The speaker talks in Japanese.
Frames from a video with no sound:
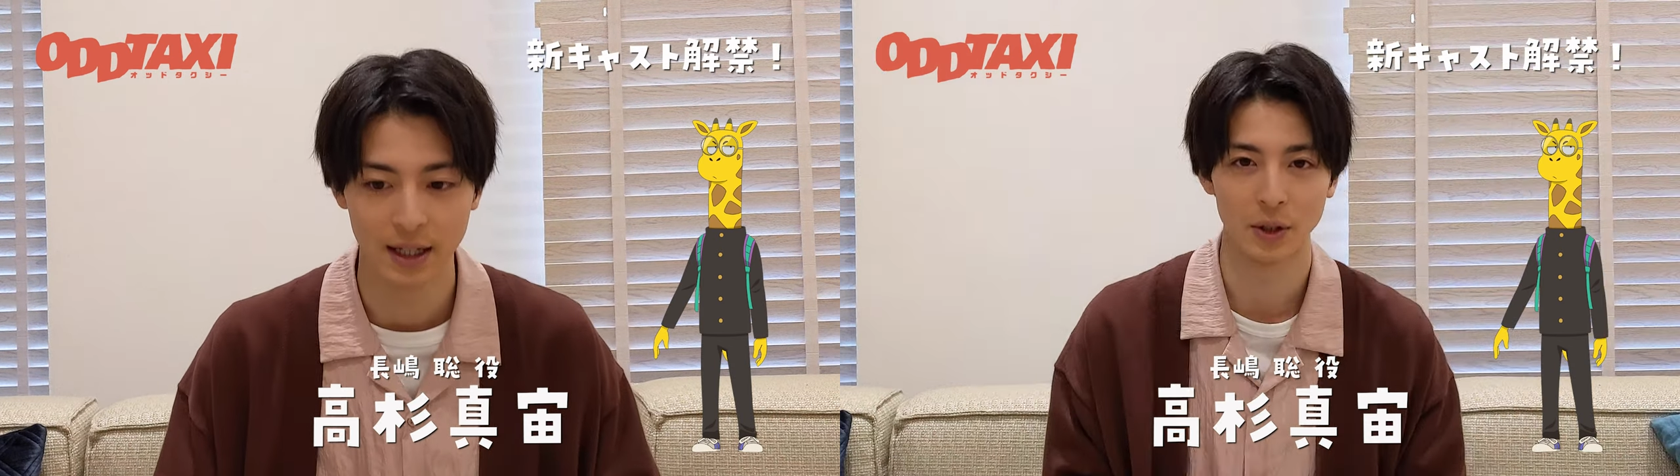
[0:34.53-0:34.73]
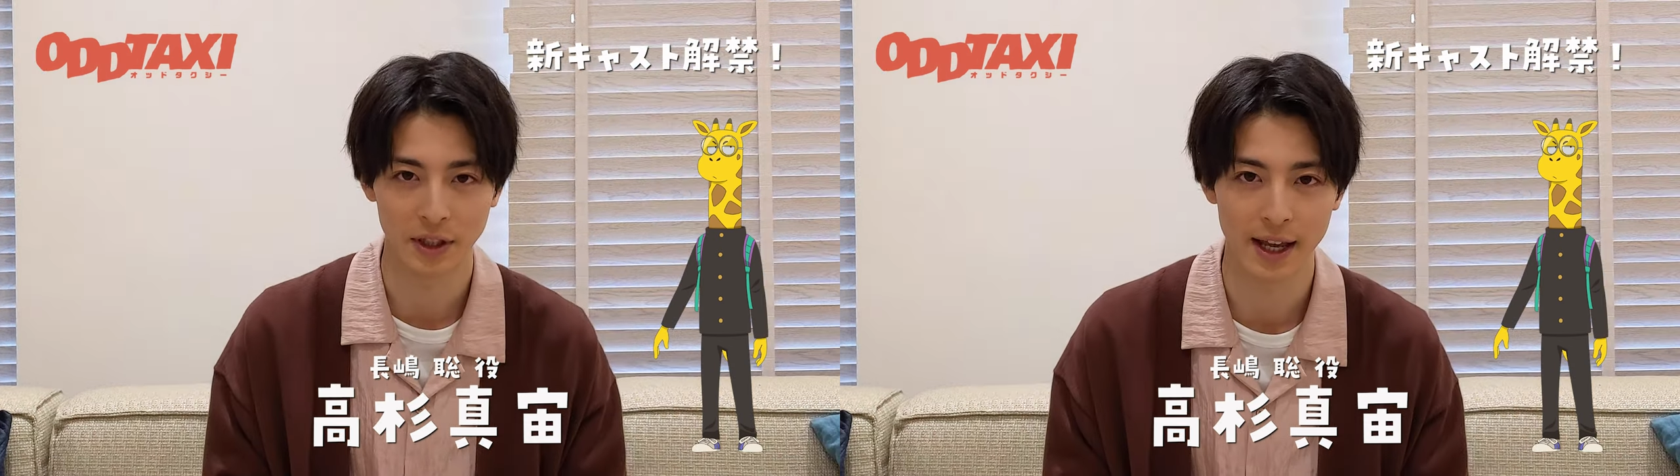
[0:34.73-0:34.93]

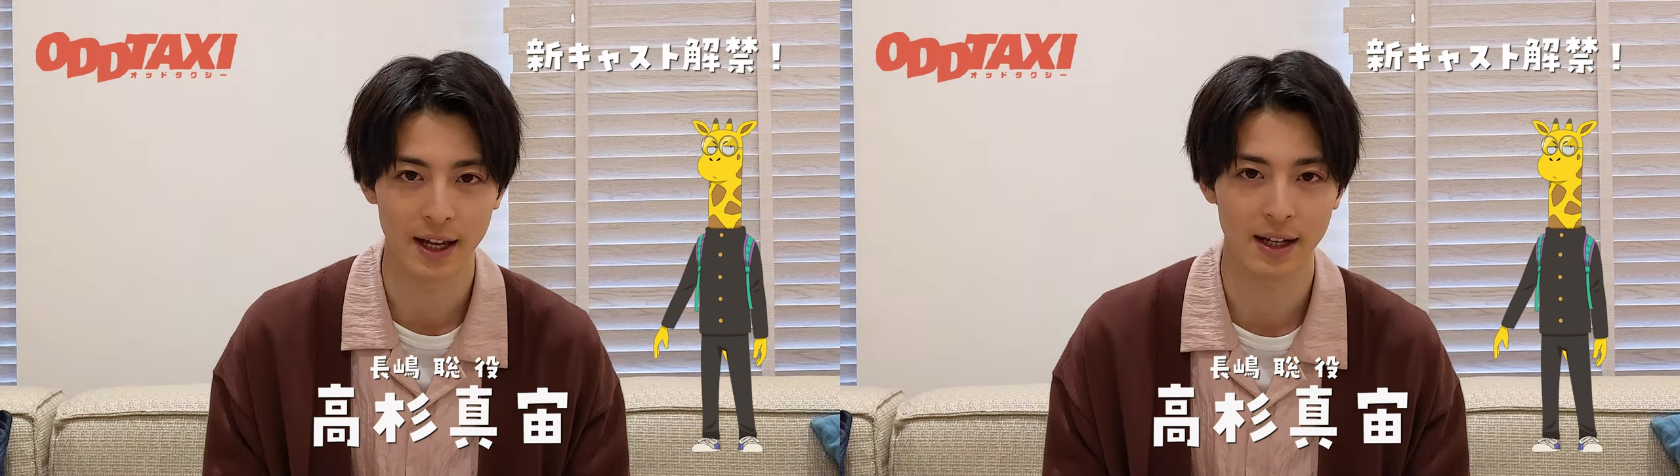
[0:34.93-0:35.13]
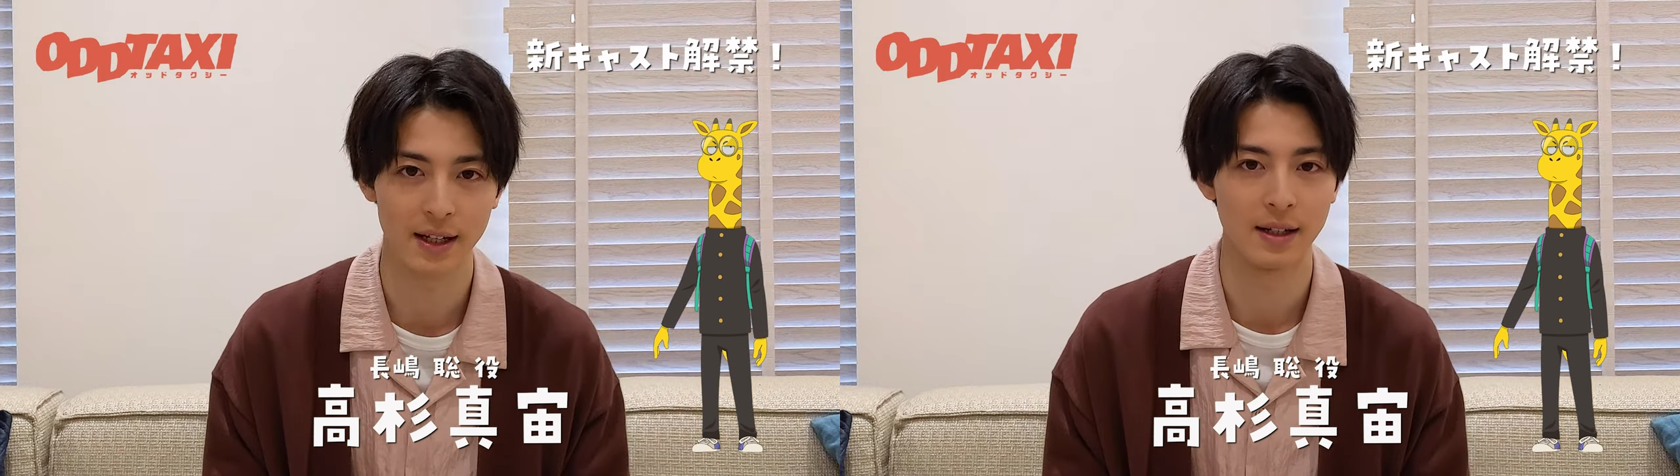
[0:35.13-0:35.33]
そし
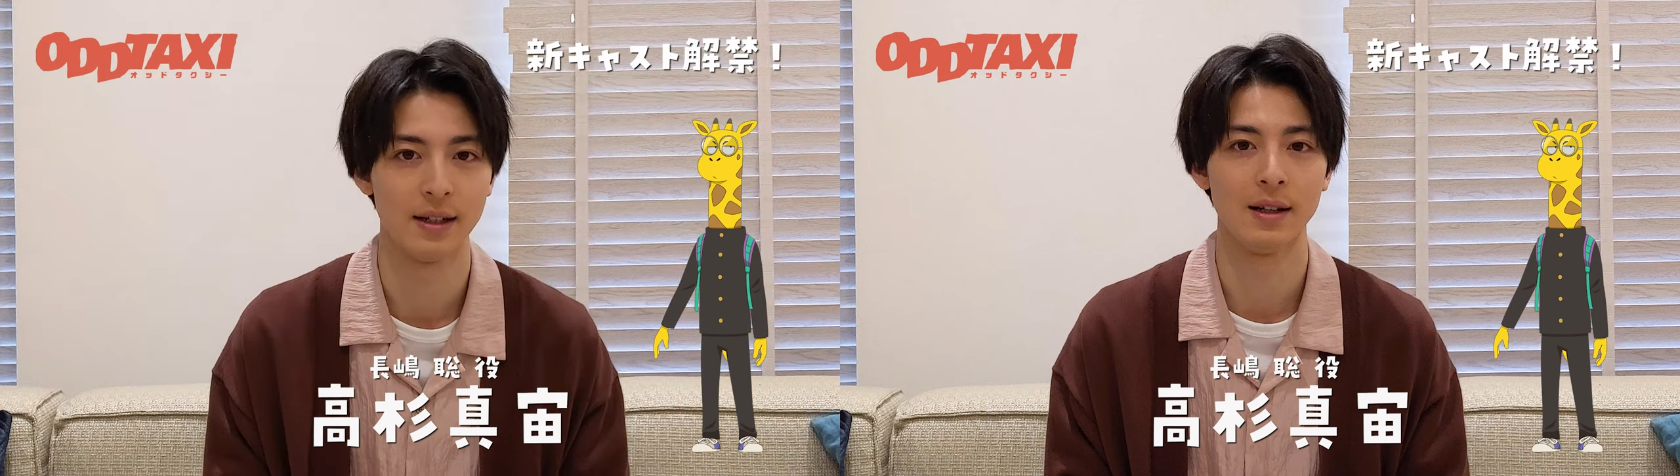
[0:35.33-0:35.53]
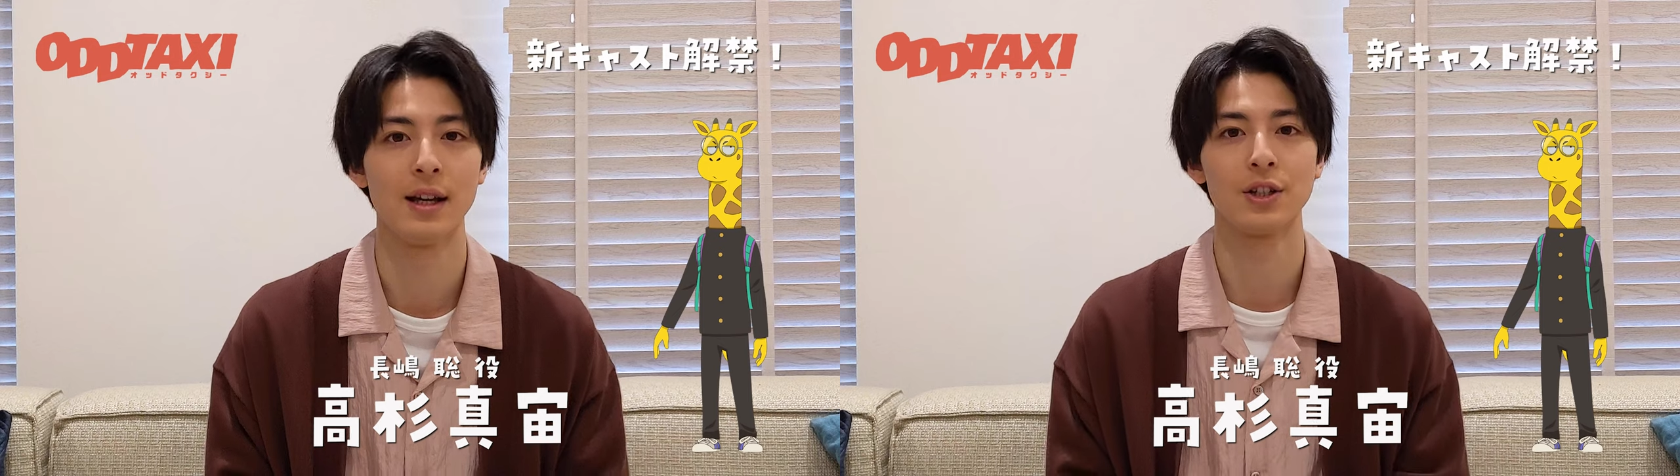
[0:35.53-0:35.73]
て
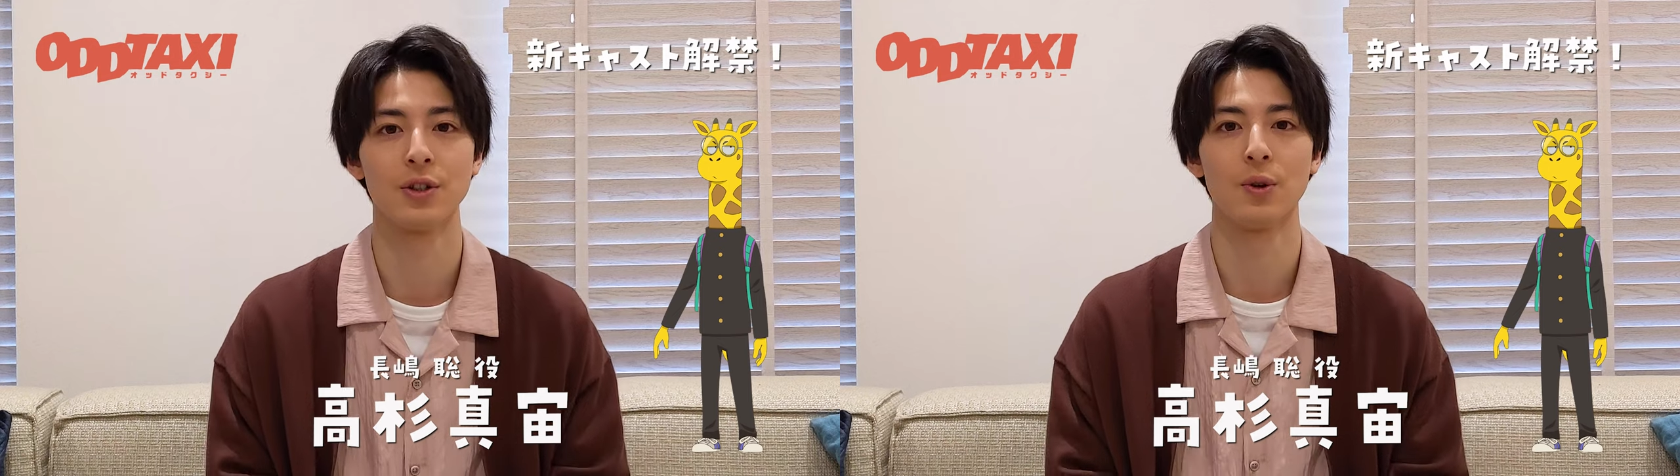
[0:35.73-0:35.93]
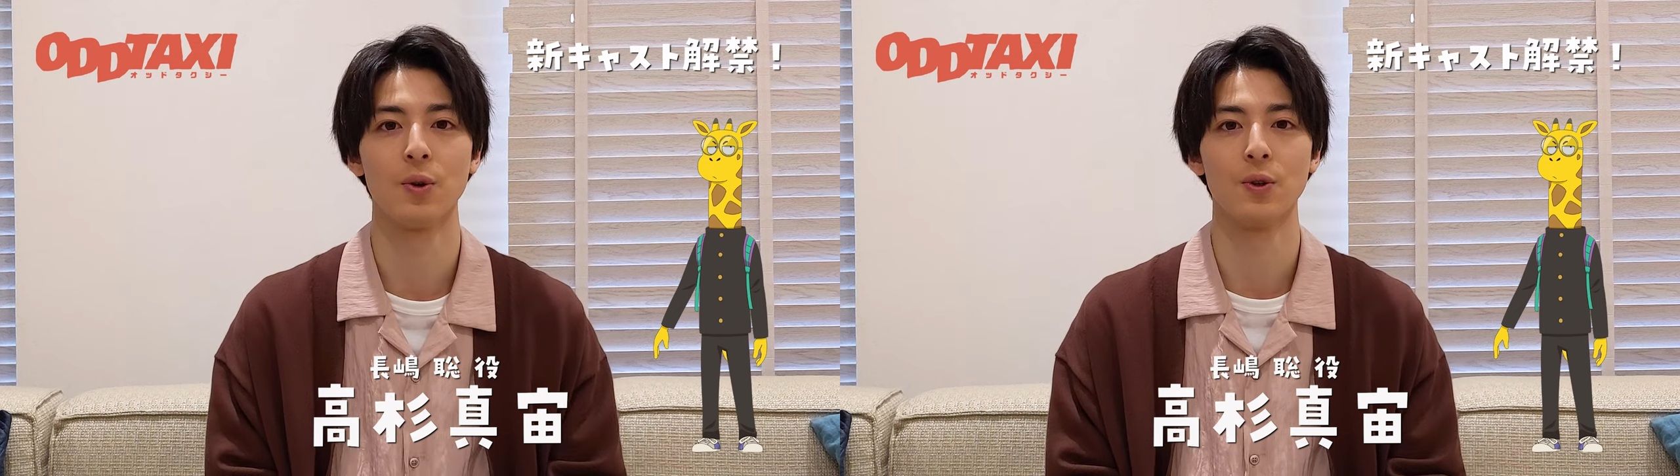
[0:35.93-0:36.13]
来
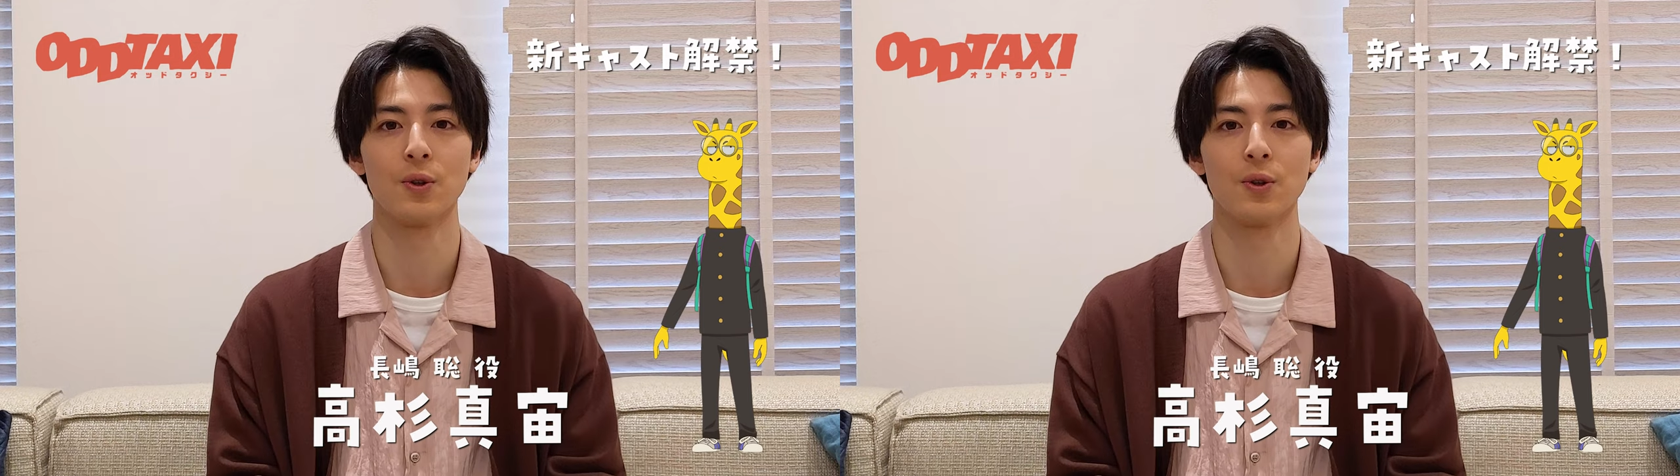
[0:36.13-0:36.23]
週放